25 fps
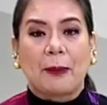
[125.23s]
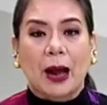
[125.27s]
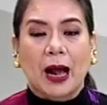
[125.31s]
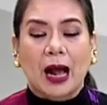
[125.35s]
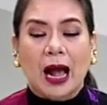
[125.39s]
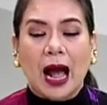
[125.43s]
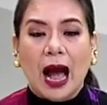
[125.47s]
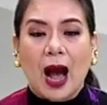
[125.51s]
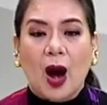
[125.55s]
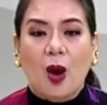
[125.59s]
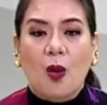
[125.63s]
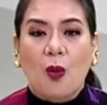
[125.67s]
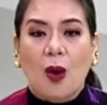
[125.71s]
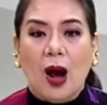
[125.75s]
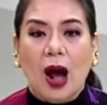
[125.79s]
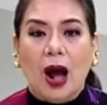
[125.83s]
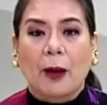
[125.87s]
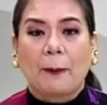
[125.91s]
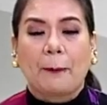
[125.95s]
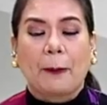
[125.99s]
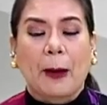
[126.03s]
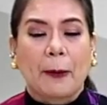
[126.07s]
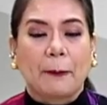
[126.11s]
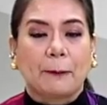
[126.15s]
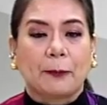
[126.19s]
paghawak,
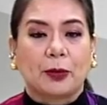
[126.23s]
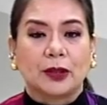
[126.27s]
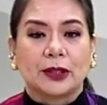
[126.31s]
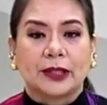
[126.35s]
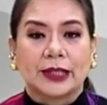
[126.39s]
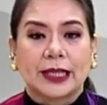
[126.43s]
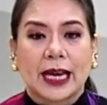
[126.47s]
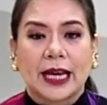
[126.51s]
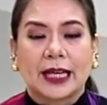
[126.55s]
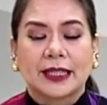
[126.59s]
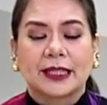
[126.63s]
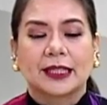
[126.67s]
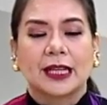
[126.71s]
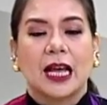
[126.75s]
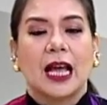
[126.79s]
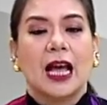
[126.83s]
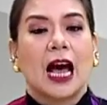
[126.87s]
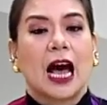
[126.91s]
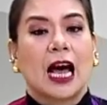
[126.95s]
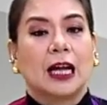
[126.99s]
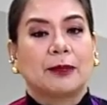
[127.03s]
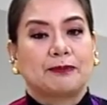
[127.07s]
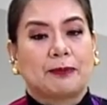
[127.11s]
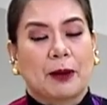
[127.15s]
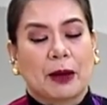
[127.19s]
pagposes
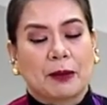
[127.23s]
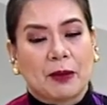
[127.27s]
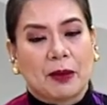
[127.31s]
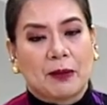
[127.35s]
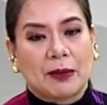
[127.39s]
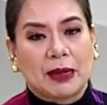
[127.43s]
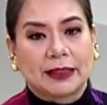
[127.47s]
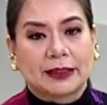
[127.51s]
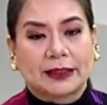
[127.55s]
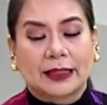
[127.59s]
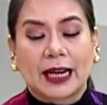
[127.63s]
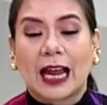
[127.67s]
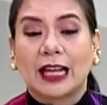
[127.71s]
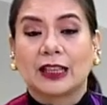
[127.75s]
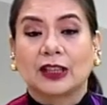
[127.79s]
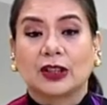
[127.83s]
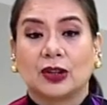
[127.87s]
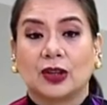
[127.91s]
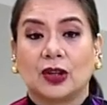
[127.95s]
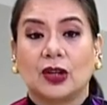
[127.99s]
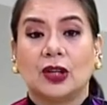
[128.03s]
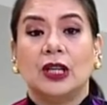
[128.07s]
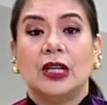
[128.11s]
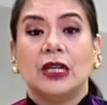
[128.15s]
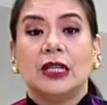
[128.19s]
at
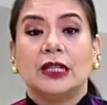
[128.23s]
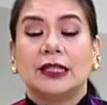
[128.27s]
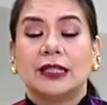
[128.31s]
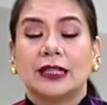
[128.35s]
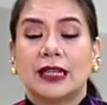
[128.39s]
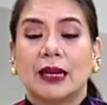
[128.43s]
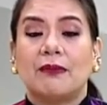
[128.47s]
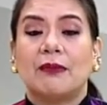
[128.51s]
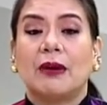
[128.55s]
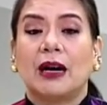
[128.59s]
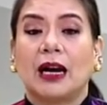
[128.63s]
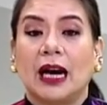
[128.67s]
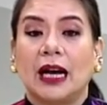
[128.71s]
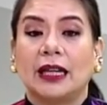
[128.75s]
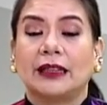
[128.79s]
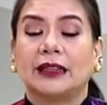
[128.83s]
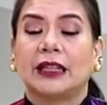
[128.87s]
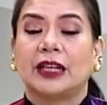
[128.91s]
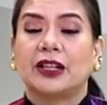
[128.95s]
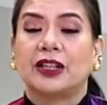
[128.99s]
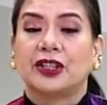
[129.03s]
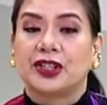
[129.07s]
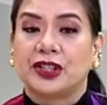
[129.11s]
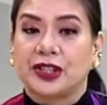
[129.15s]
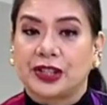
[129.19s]
pagmamaltrato sa mga
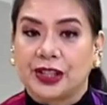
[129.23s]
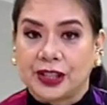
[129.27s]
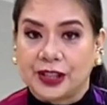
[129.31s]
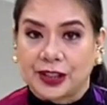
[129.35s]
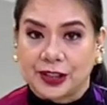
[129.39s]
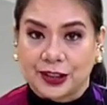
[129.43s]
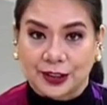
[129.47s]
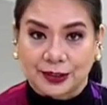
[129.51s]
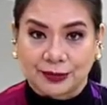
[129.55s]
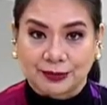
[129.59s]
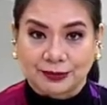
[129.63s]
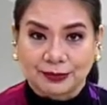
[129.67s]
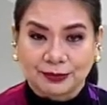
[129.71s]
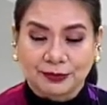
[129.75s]
tarsier.